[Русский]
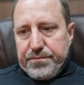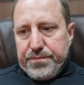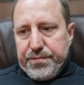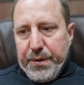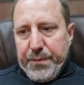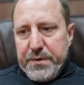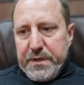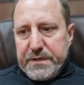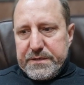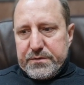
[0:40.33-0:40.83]

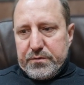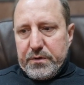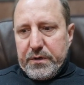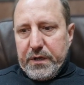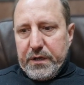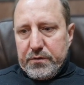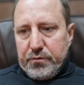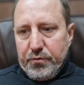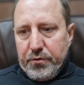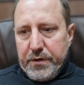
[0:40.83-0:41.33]
Поменялось
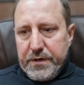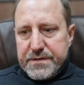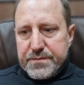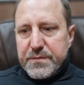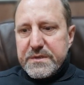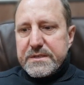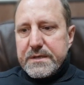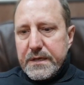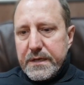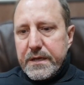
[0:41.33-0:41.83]
только одно –
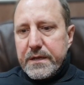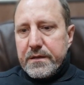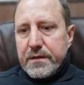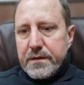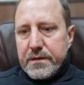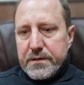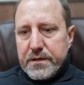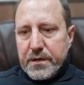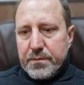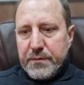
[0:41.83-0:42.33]

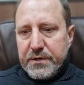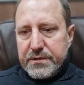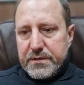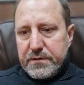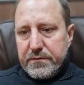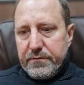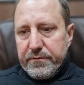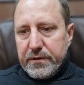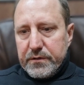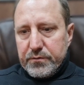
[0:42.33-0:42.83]
осмысление тех
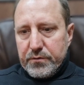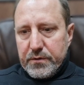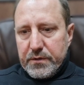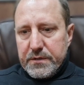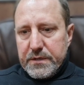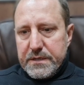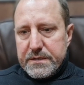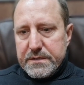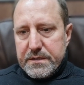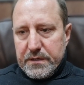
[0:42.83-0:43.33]
мотивов, которые
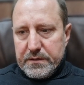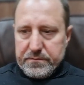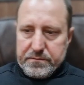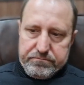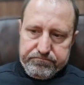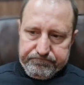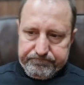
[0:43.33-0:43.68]
нас так